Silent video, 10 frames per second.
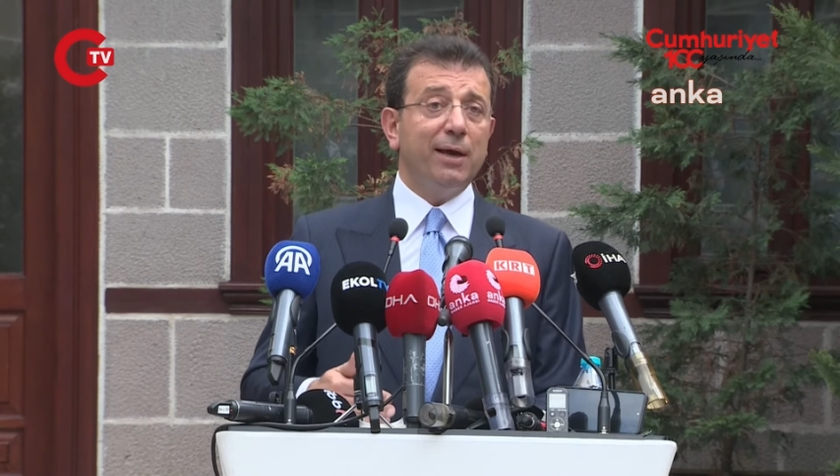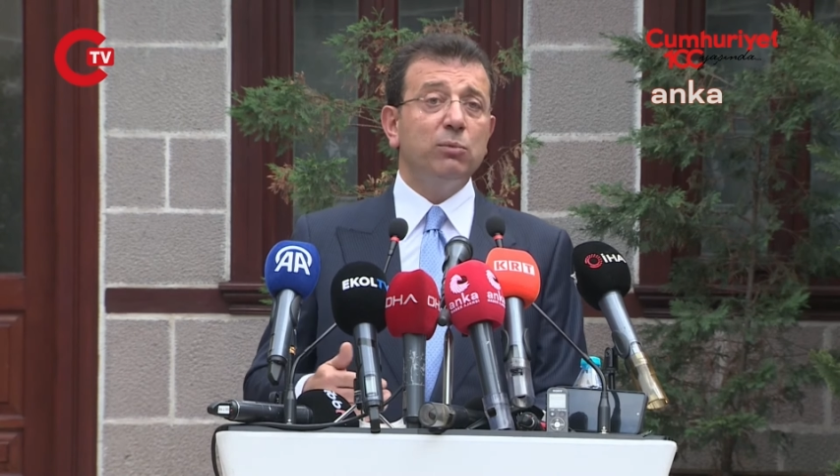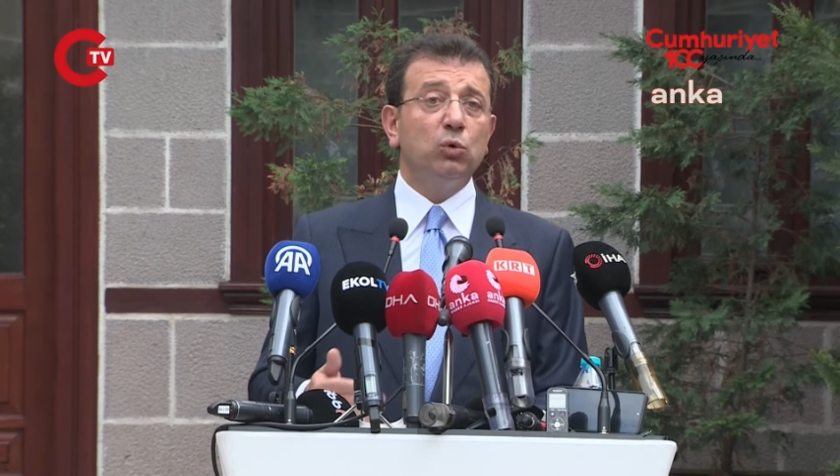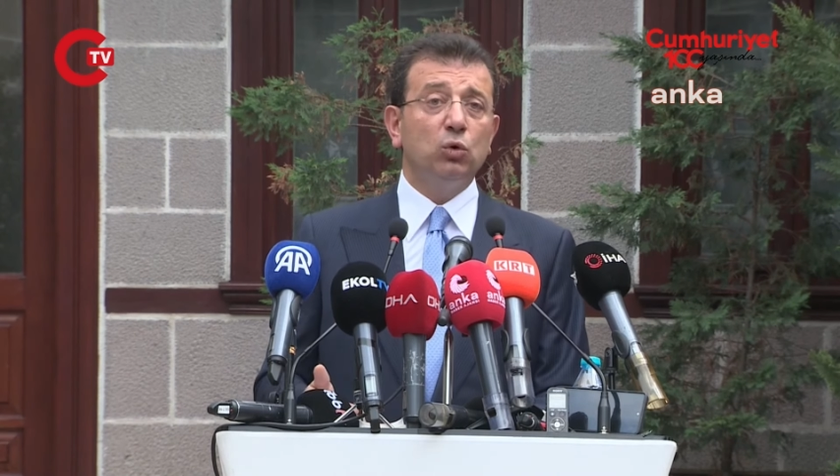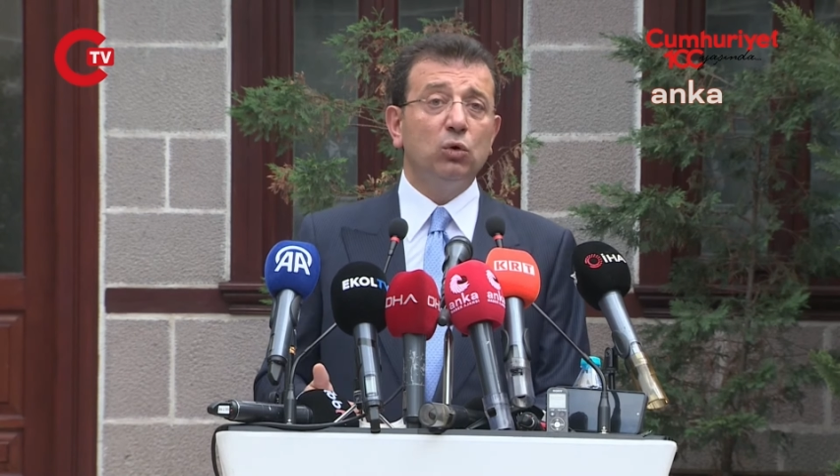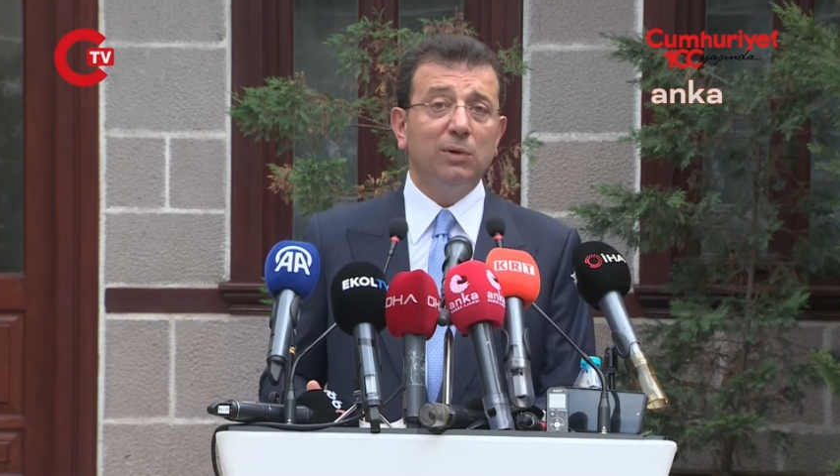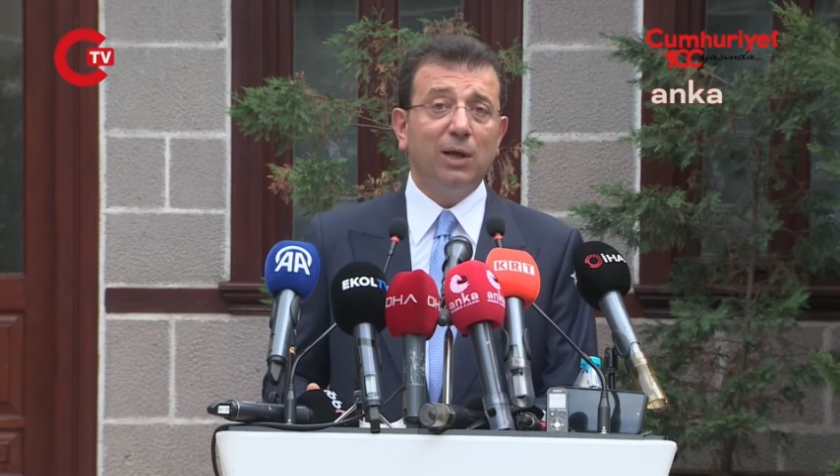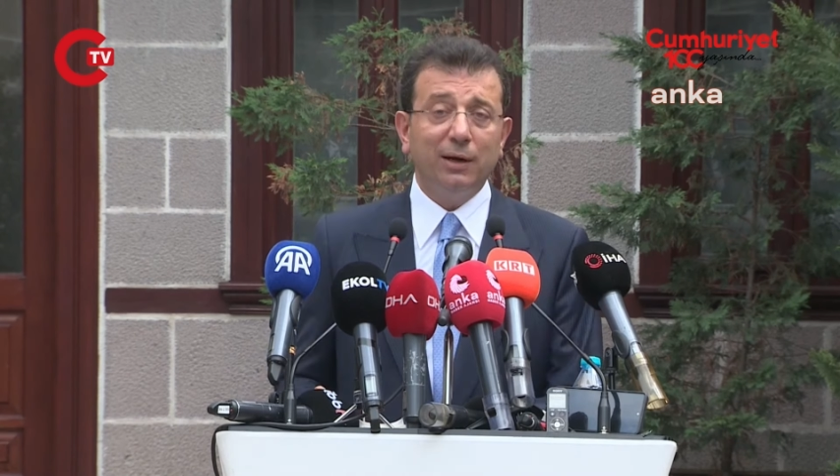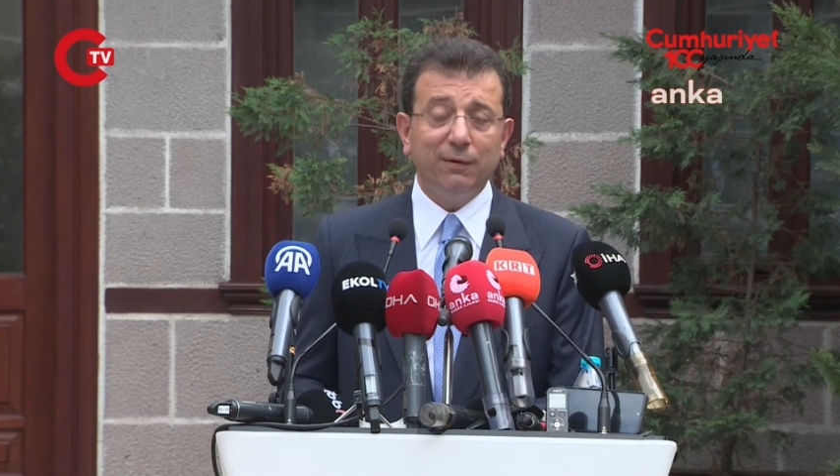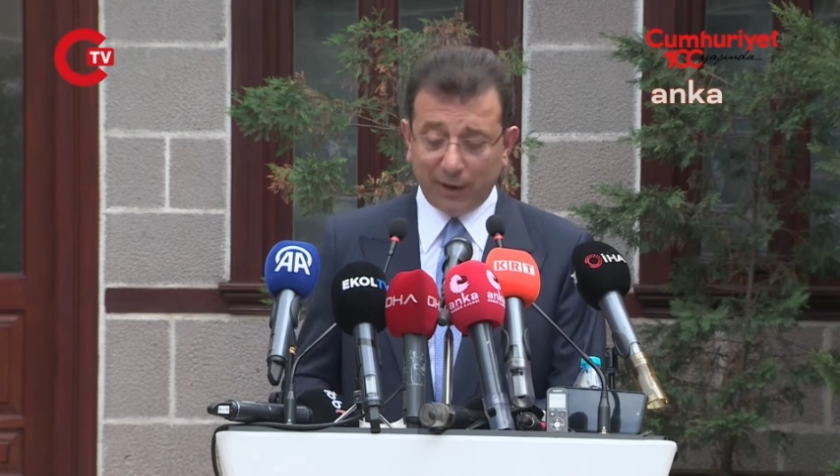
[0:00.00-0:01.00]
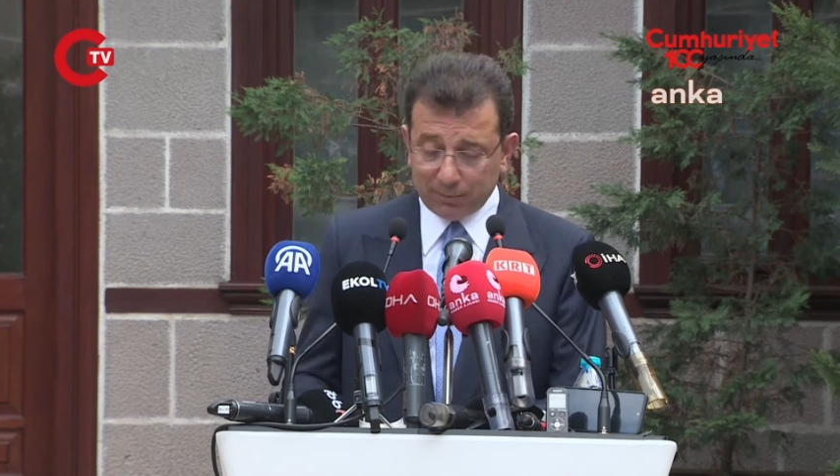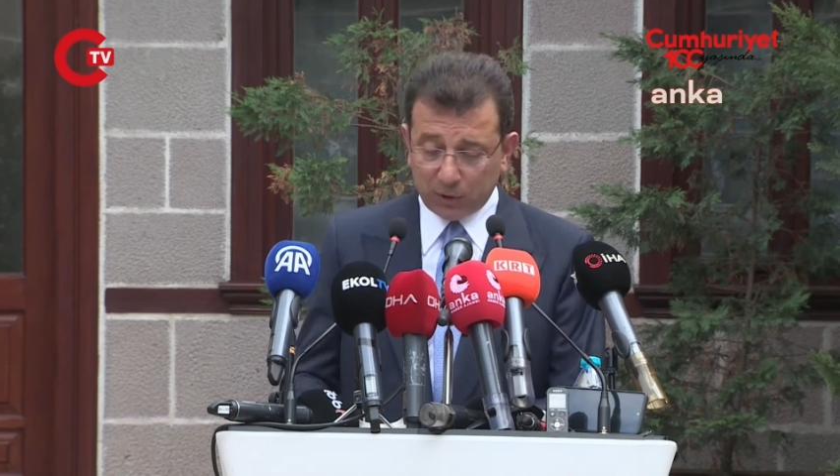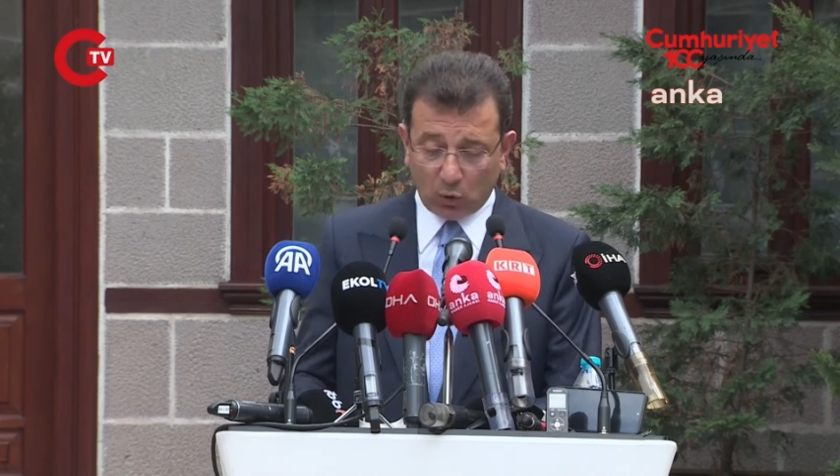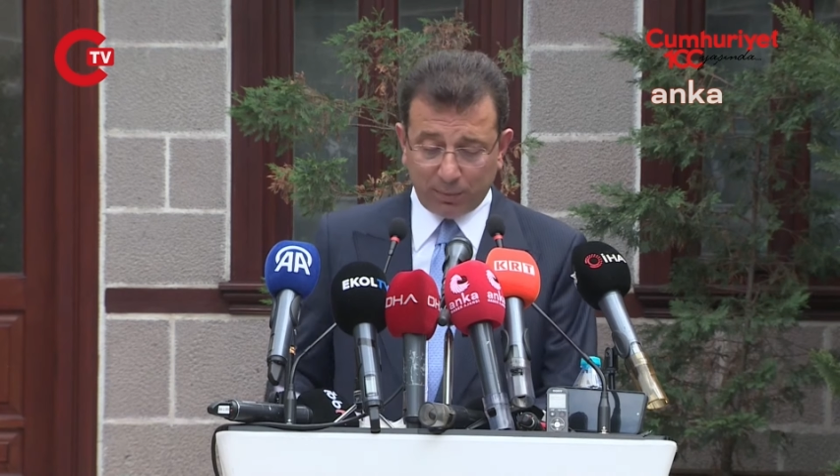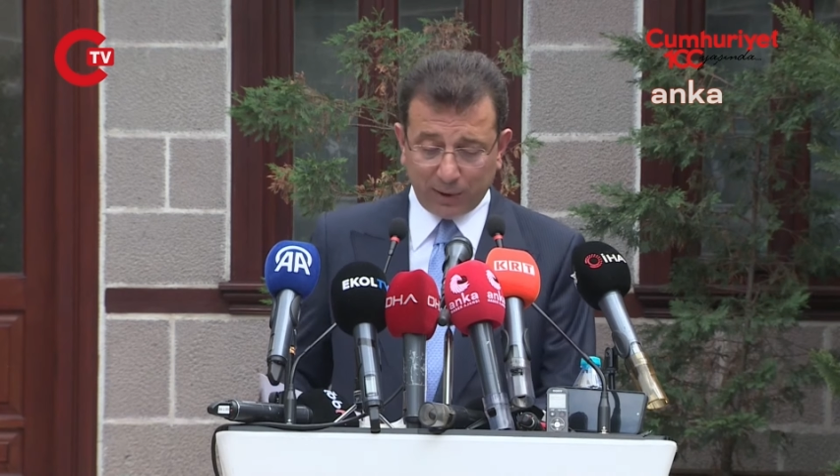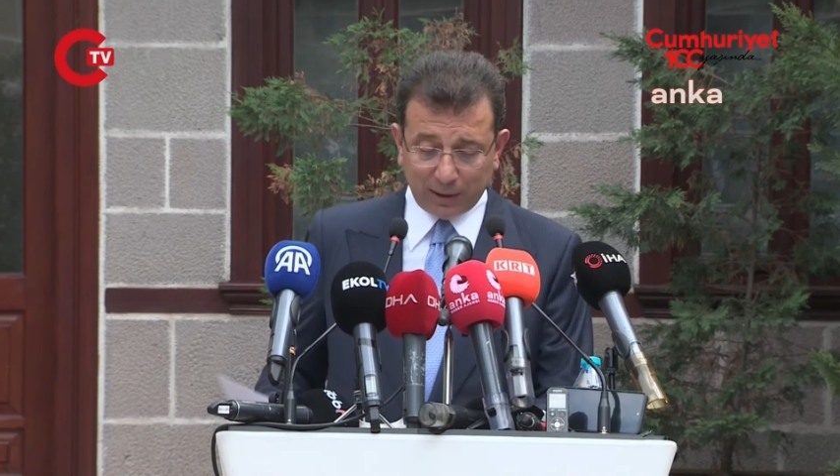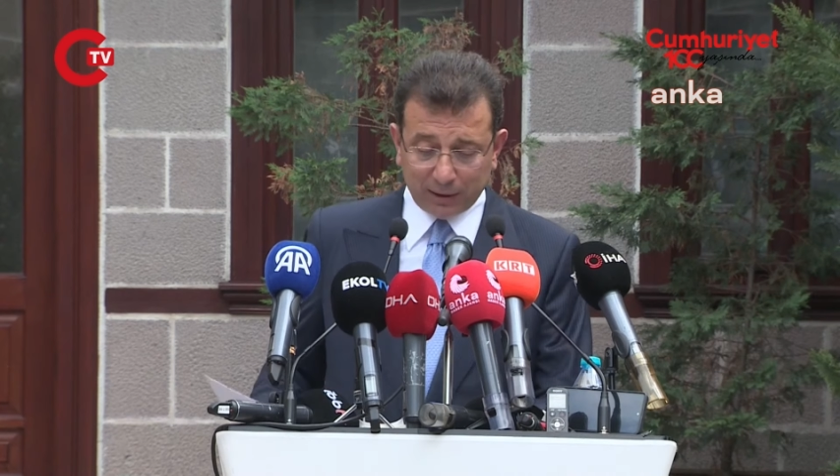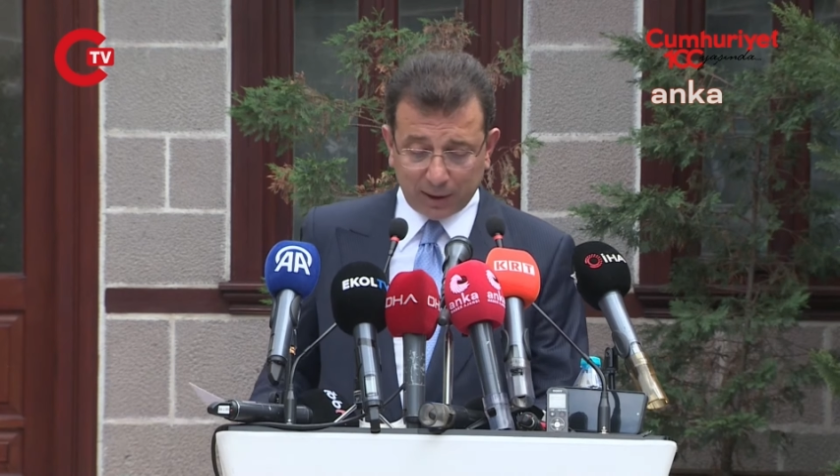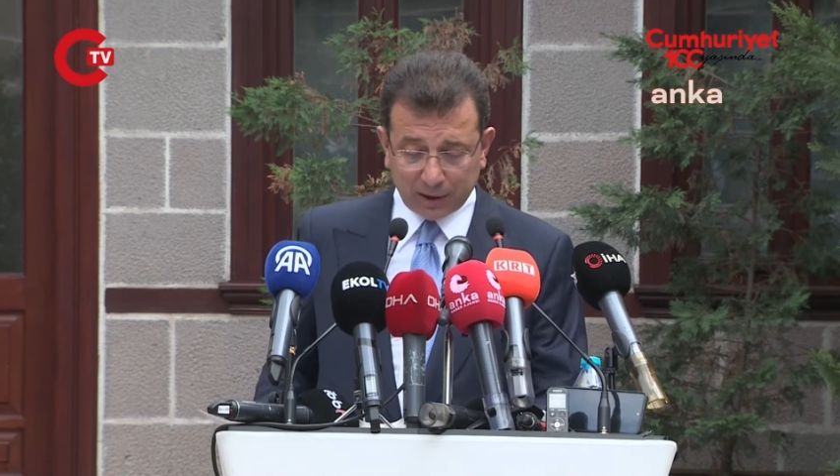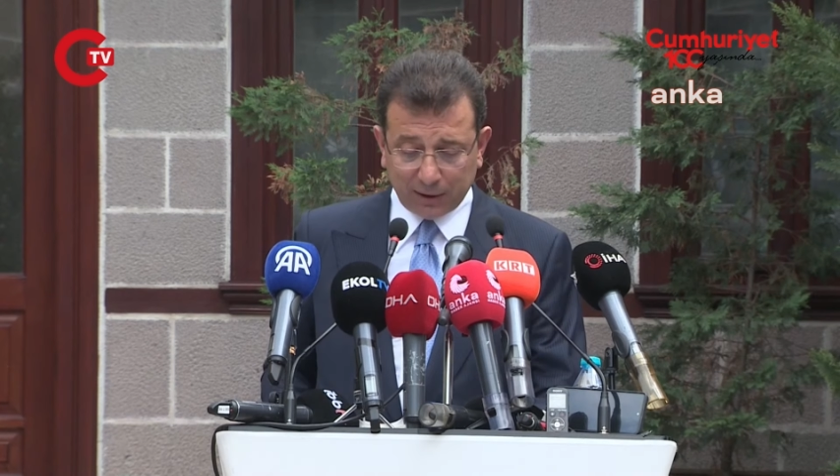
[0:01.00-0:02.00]
hem kurumları ve hem de o
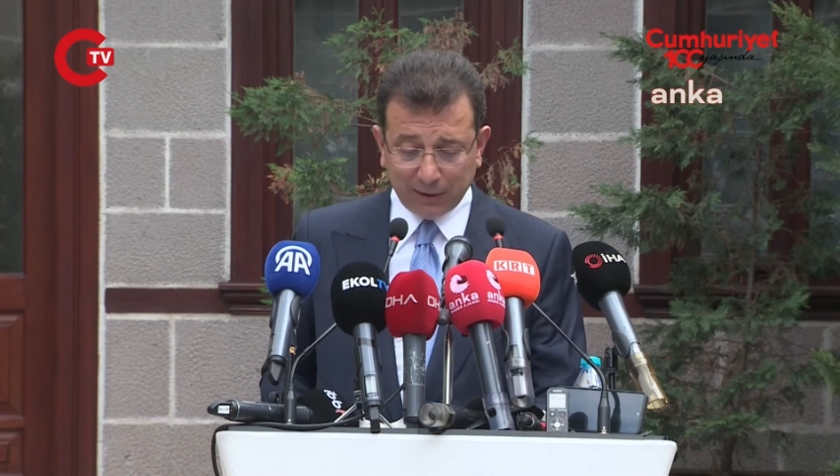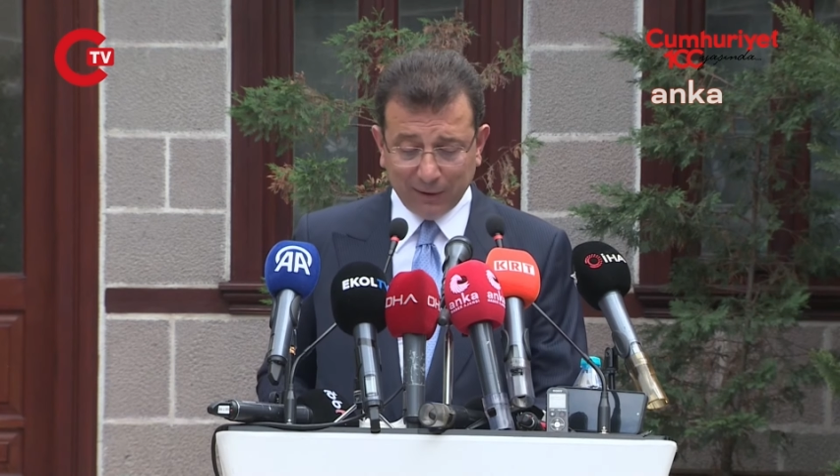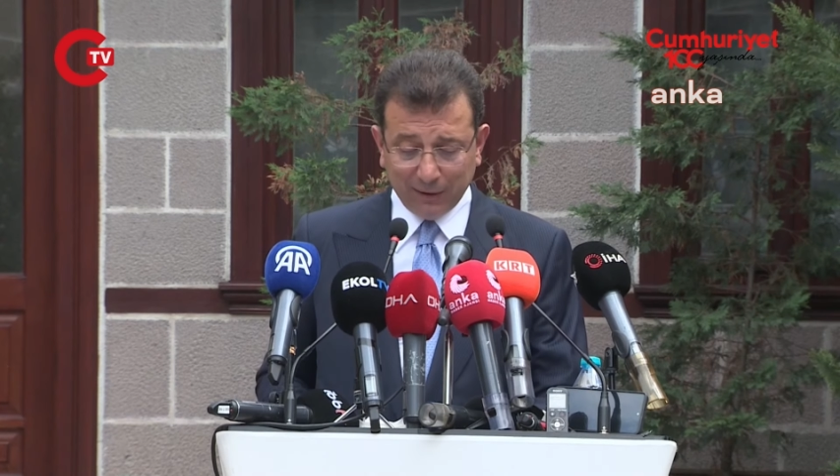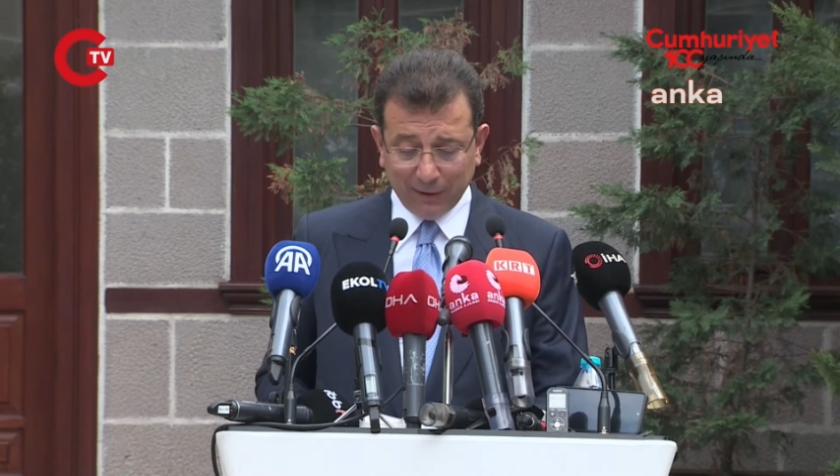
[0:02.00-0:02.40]
beldedeki